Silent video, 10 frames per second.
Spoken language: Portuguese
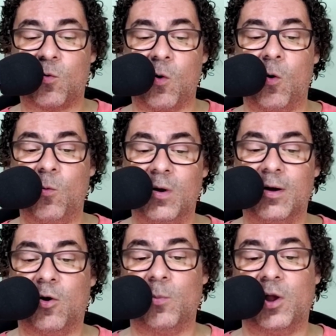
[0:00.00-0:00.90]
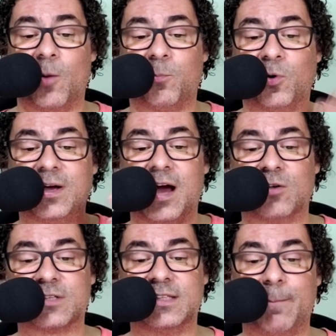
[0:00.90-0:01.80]
com, ou melhor, por
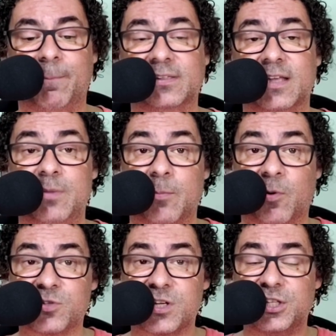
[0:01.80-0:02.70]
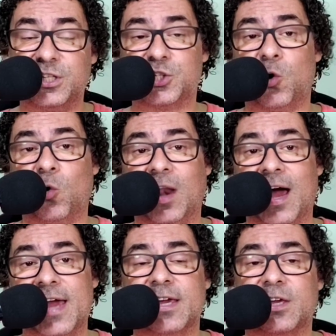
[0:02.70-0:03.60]
causa da pandemia. Para você que já deixou o
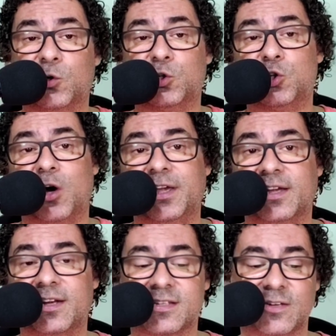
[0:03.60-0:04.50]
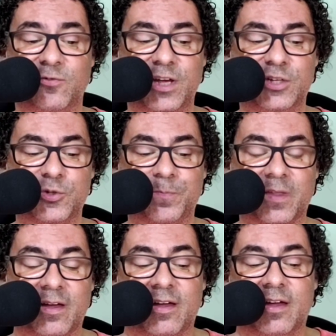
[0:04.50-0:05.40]
like aqui, o joinha nesse vídeo,
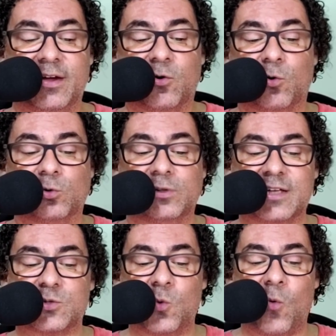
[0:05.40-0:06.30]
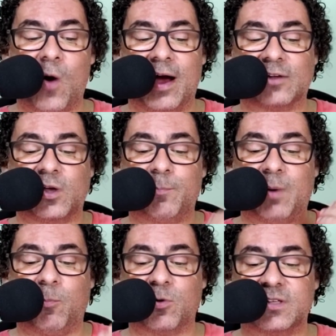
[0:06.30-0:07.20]
o 14 aí
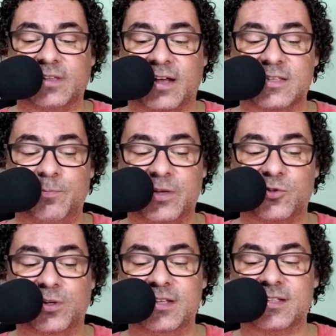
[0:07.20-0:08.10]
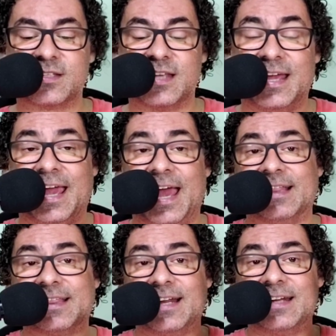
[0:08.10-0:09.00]
para aposentados e pensionistas
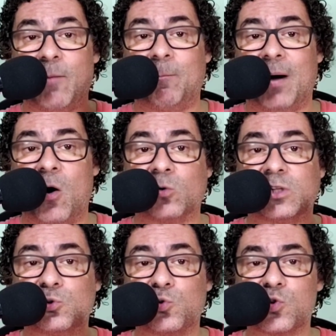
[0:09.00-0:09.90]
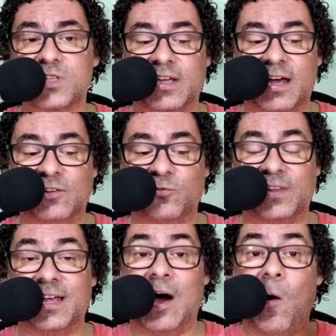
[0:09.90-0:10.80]
entra na pauta do Senado
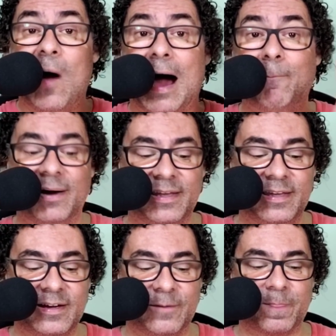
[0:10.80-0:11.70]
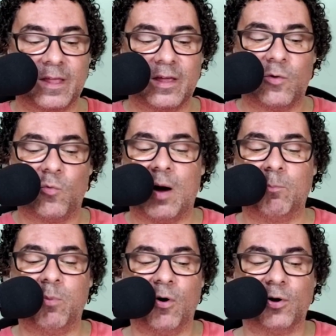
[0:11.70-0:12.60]
Federal amanhã. O
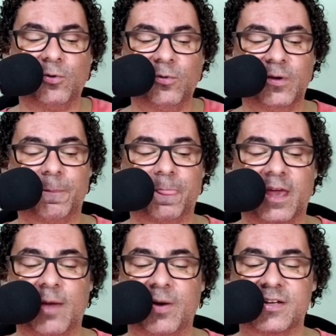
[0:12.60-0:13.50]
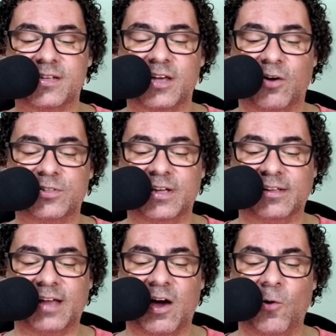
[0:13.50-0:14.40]
abono emergencial de
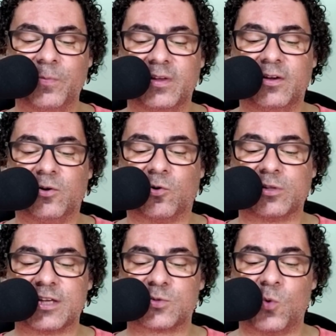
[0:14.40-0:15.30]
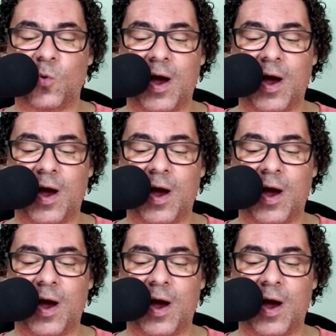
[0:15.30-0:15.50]
Natal, o 14